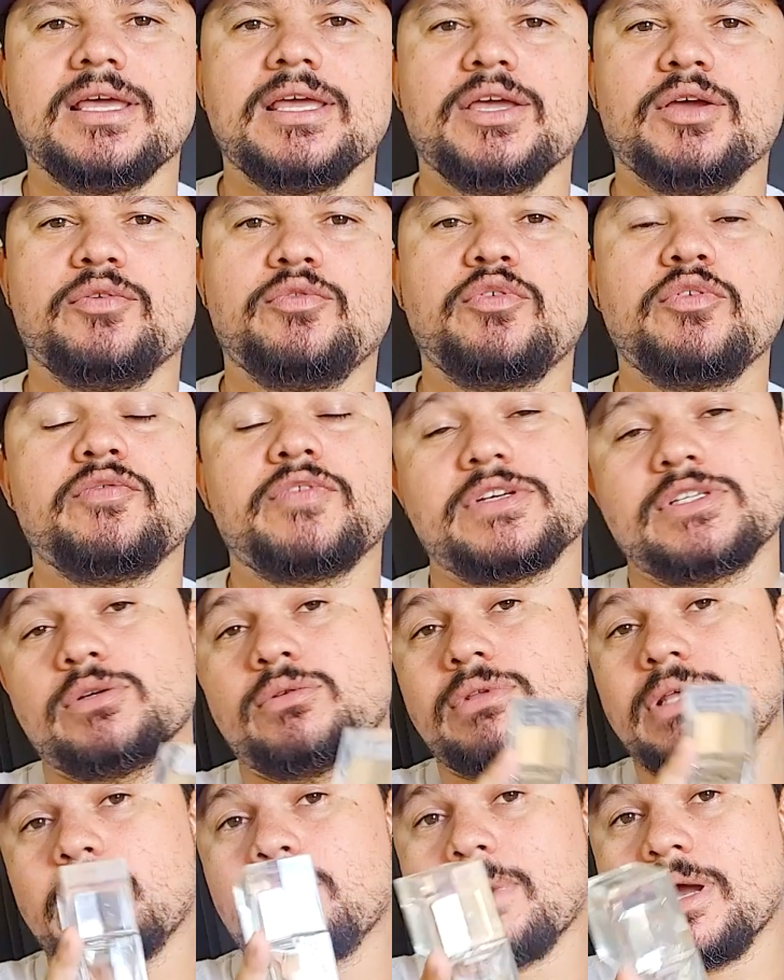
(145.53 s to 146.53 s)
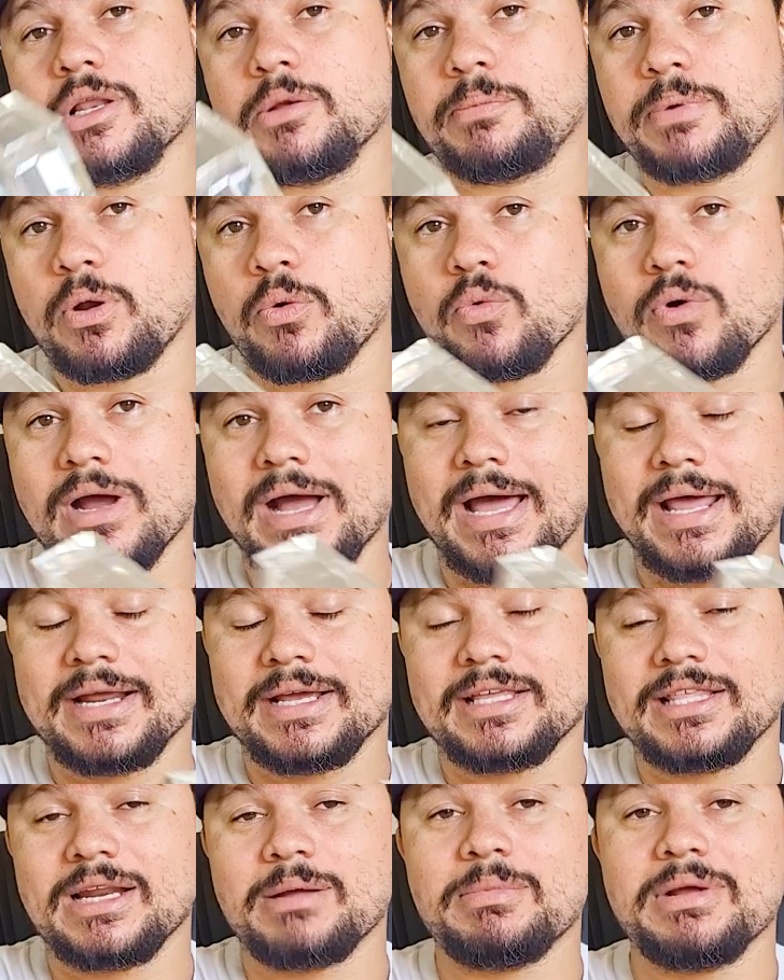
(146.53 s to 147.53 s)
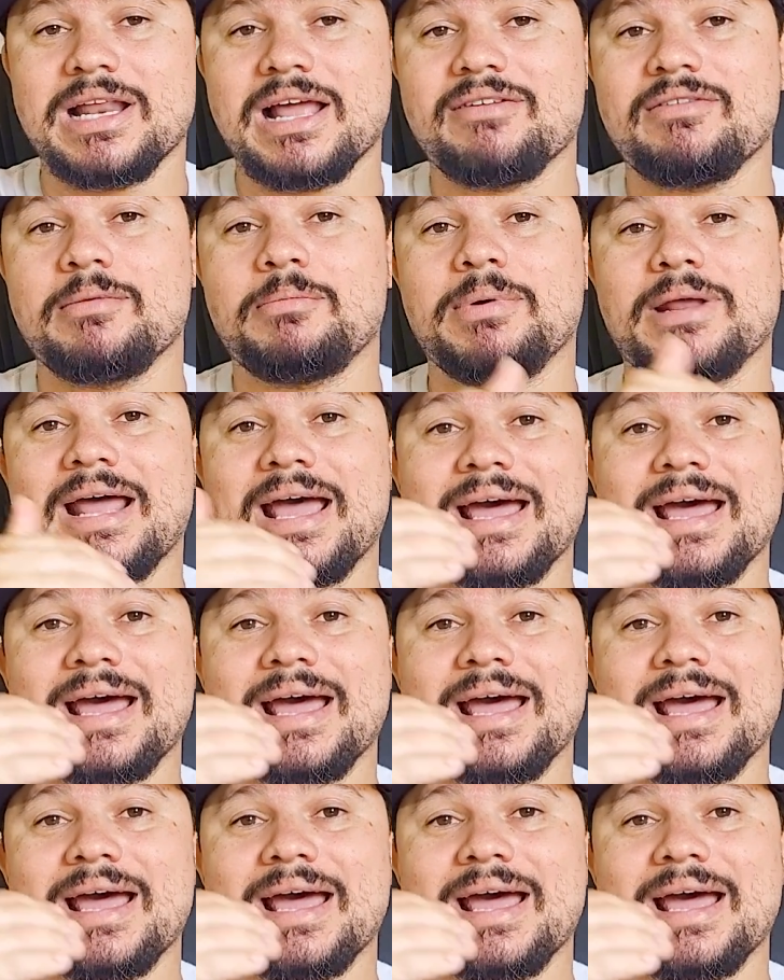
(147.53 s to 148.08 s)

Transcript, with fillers: eu fui fazer um trabalho para um cara que trabalhava para